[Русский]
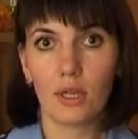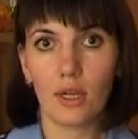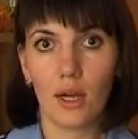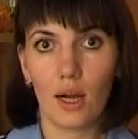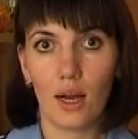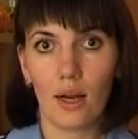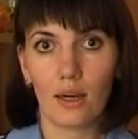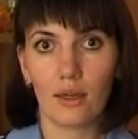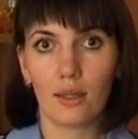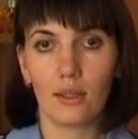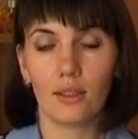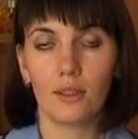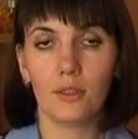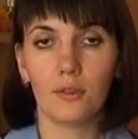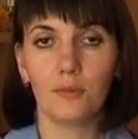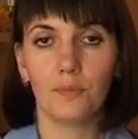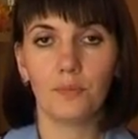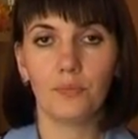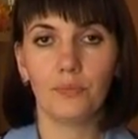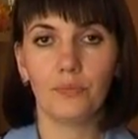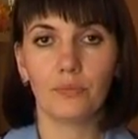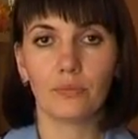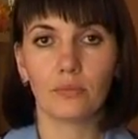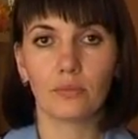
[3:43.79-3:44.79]
как
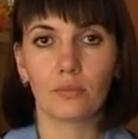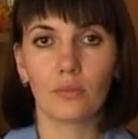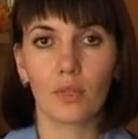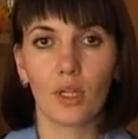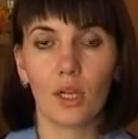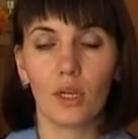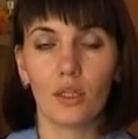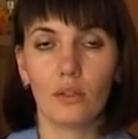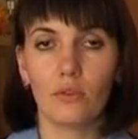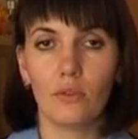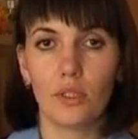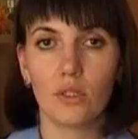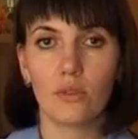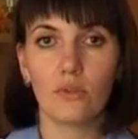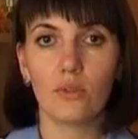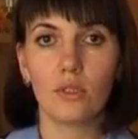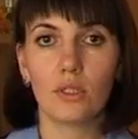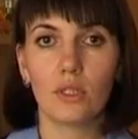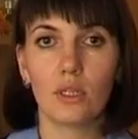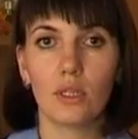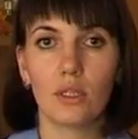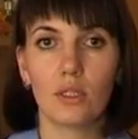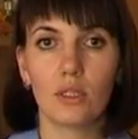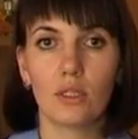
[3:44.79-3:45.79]
эм,
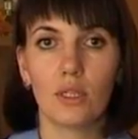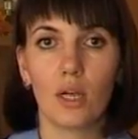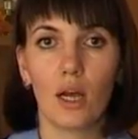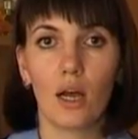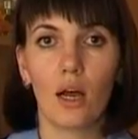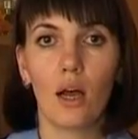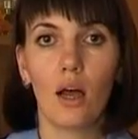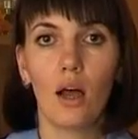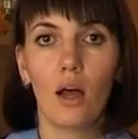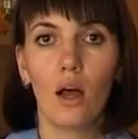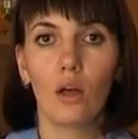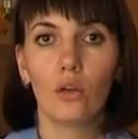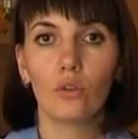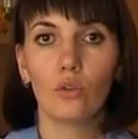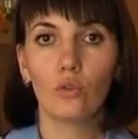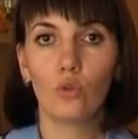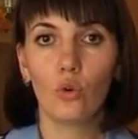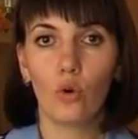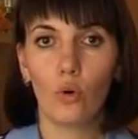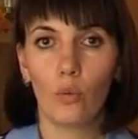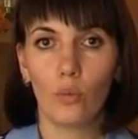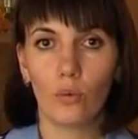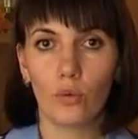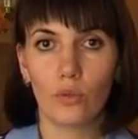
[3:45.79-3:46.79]
ответственность за
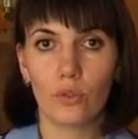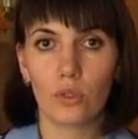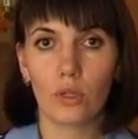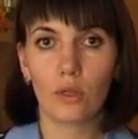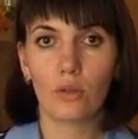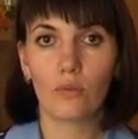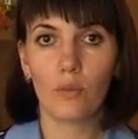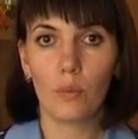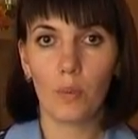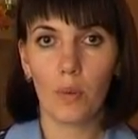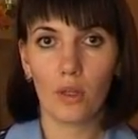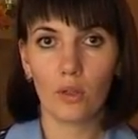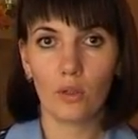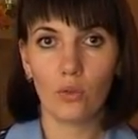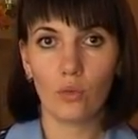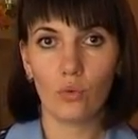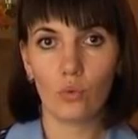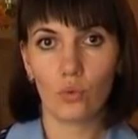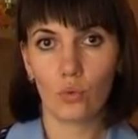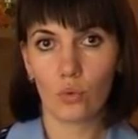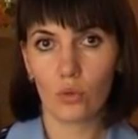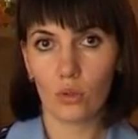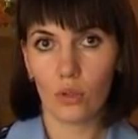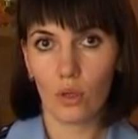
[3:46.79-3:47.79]
допуск к
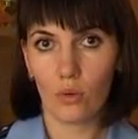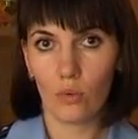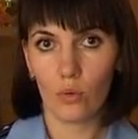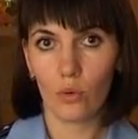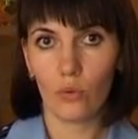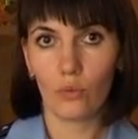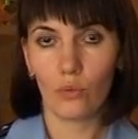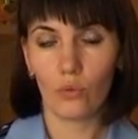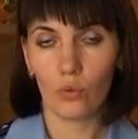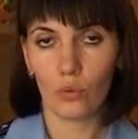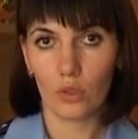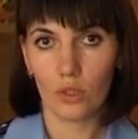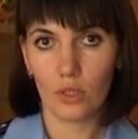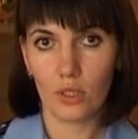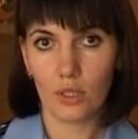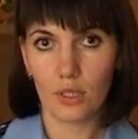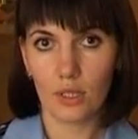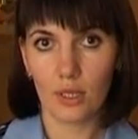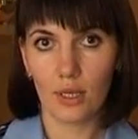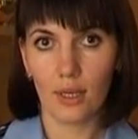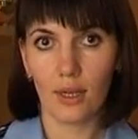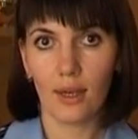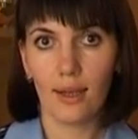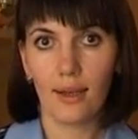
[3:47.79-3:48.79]
выполнению трудовой
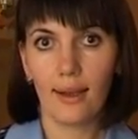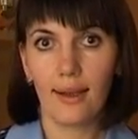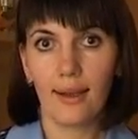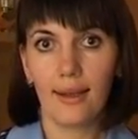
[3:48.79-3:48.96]
функции